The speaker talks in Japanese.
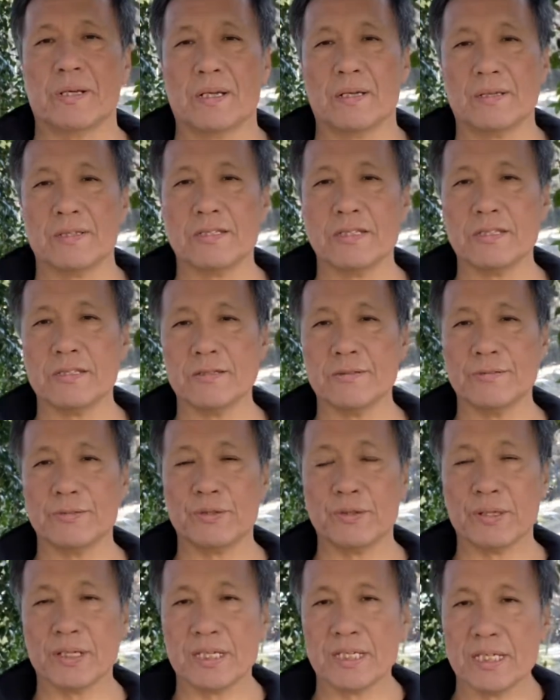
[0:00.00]
吸う
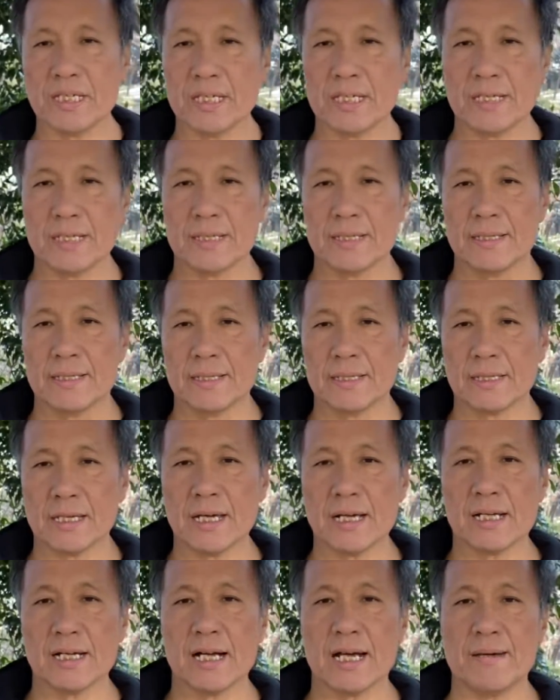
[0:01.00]
ときに
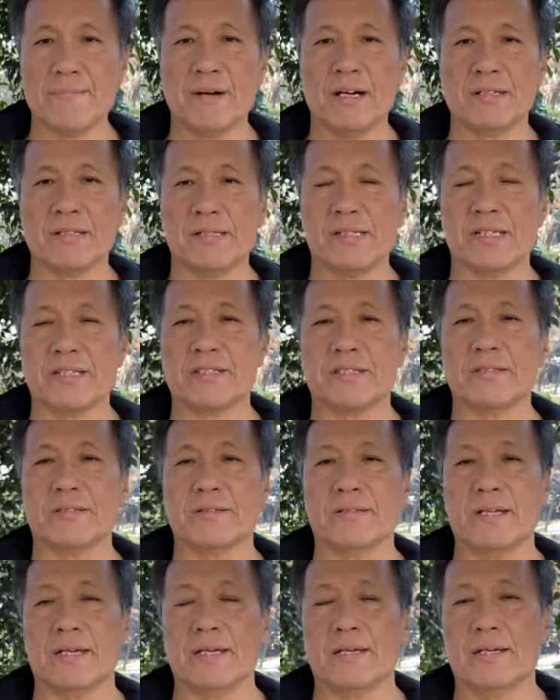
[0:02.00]
限界までで吸っ
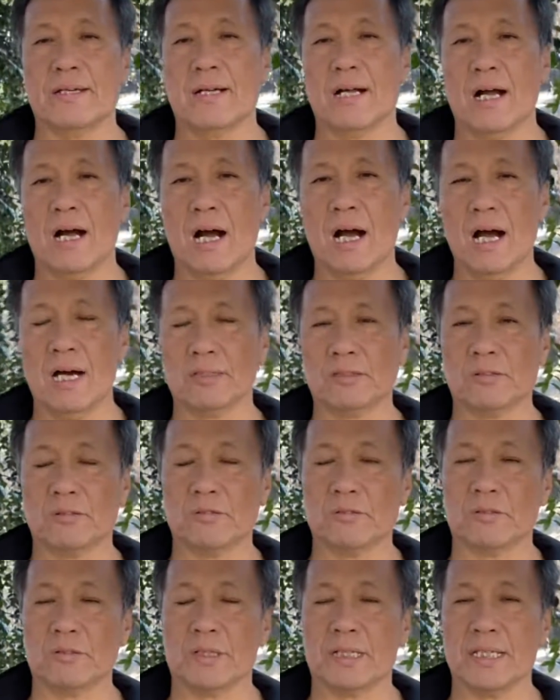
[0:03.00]
て、吐く
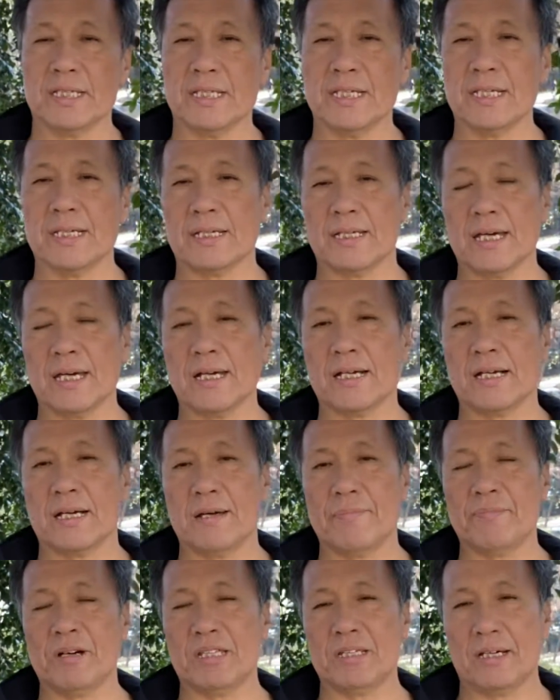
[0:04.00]
ときに限界
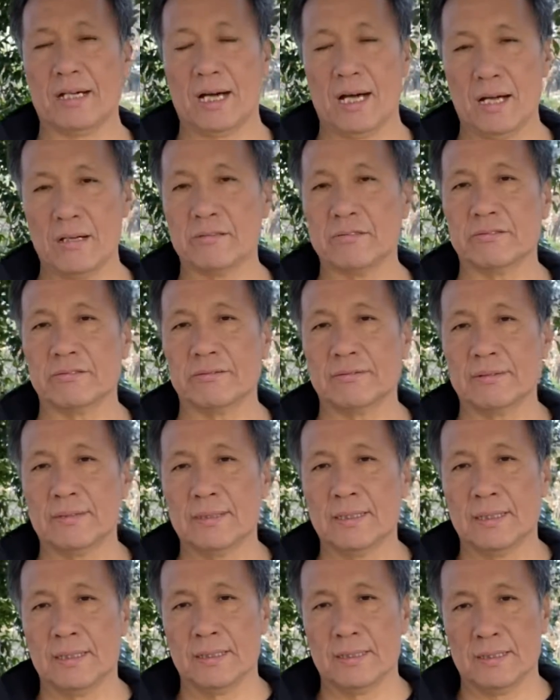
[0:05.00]
まで吐く。
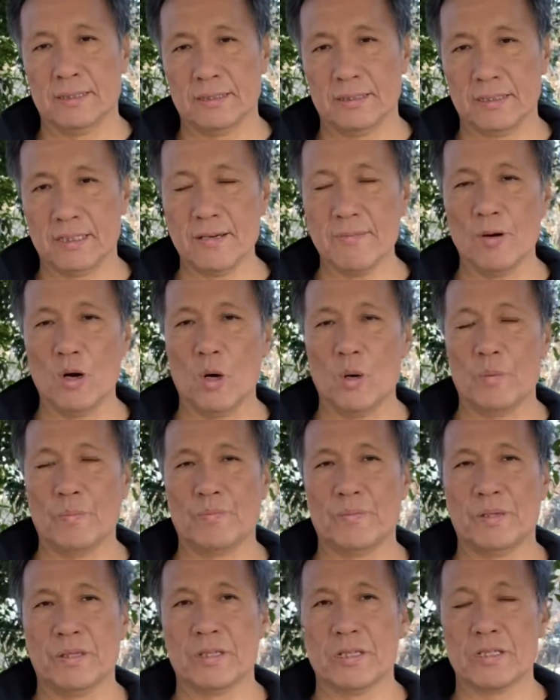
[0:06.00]
でも、
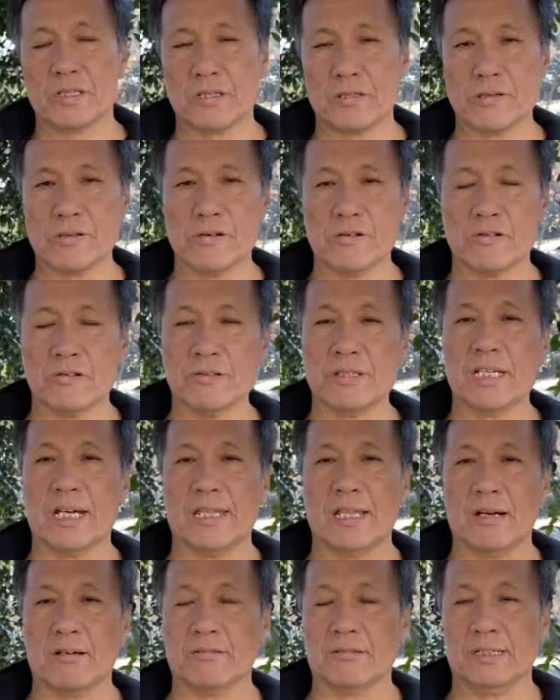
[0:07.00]
強くじゃな
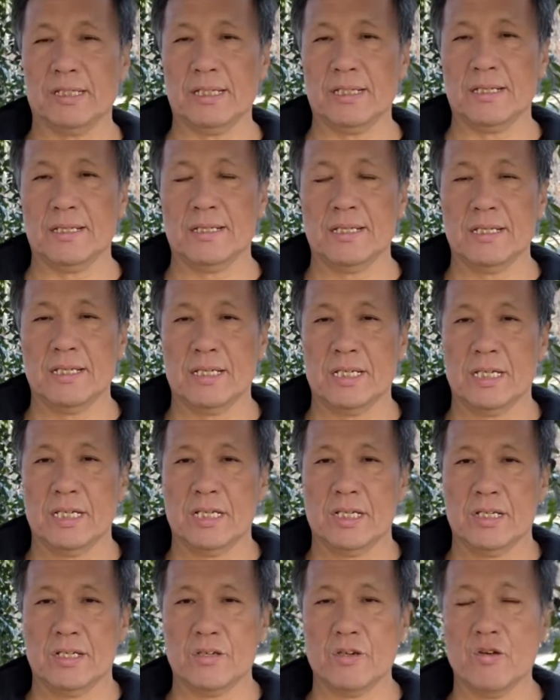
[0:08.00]
くて、
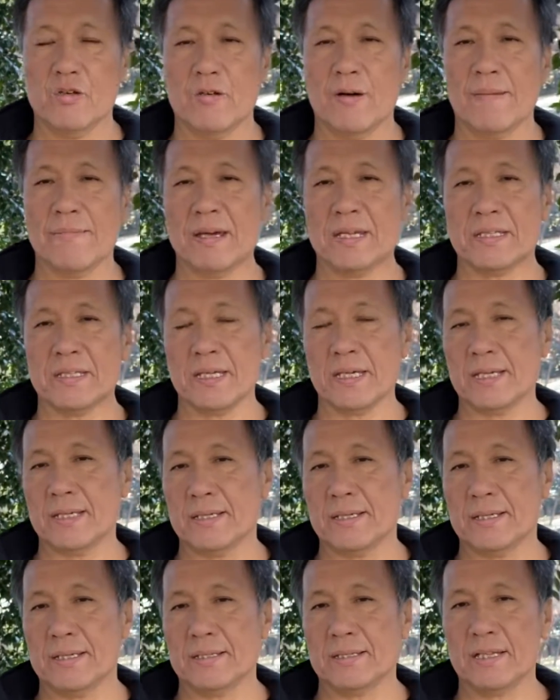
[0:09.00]
弱めて、
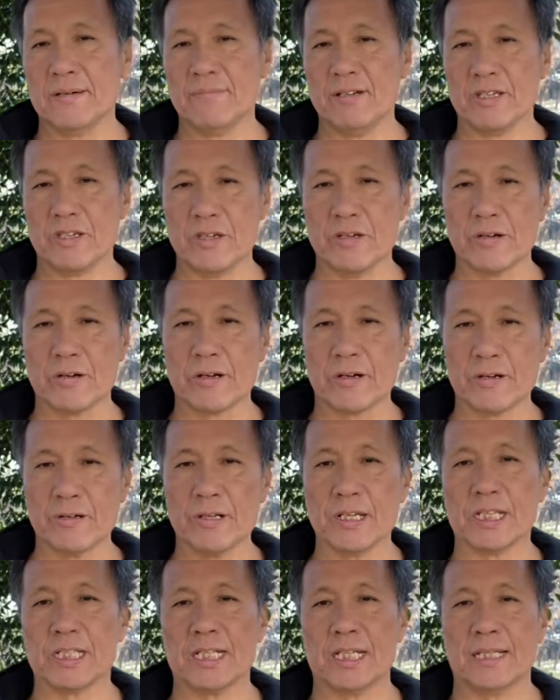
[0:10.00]
でもゆっく
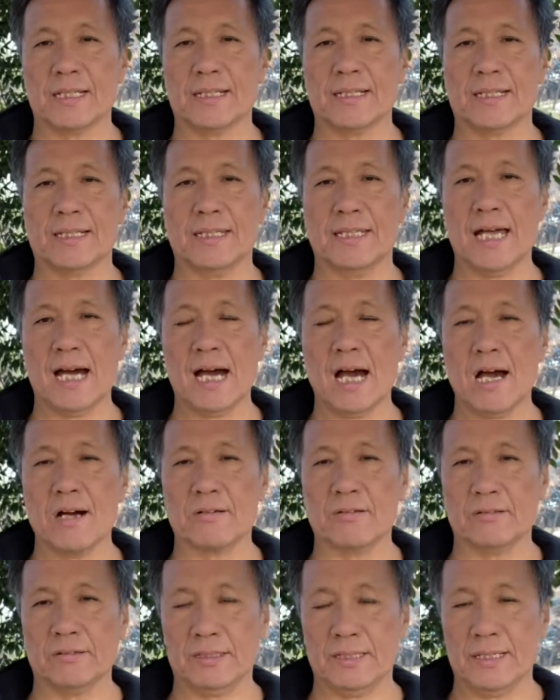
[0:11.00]
りで、長く
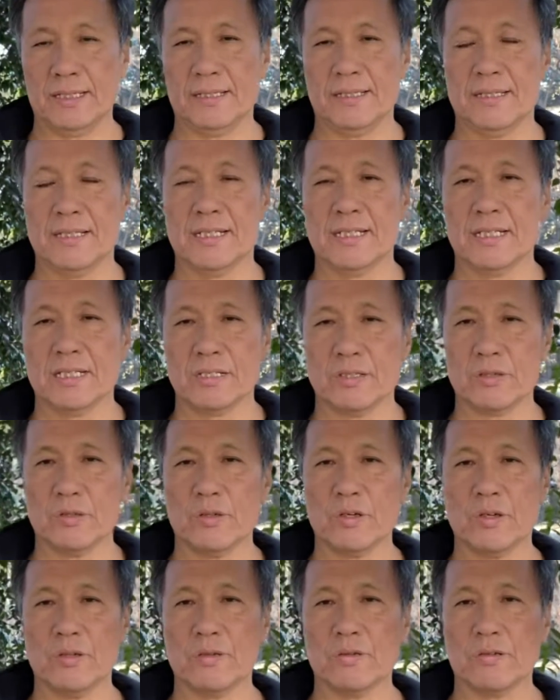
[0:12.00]
で、そ
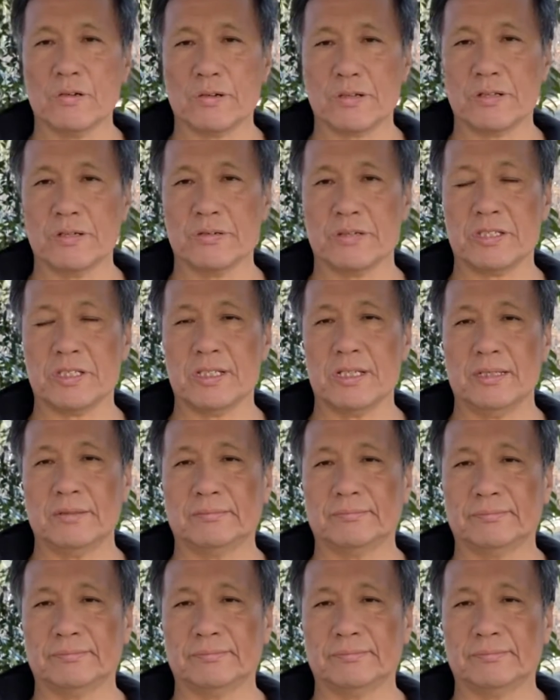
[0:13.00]
れを呼吸して。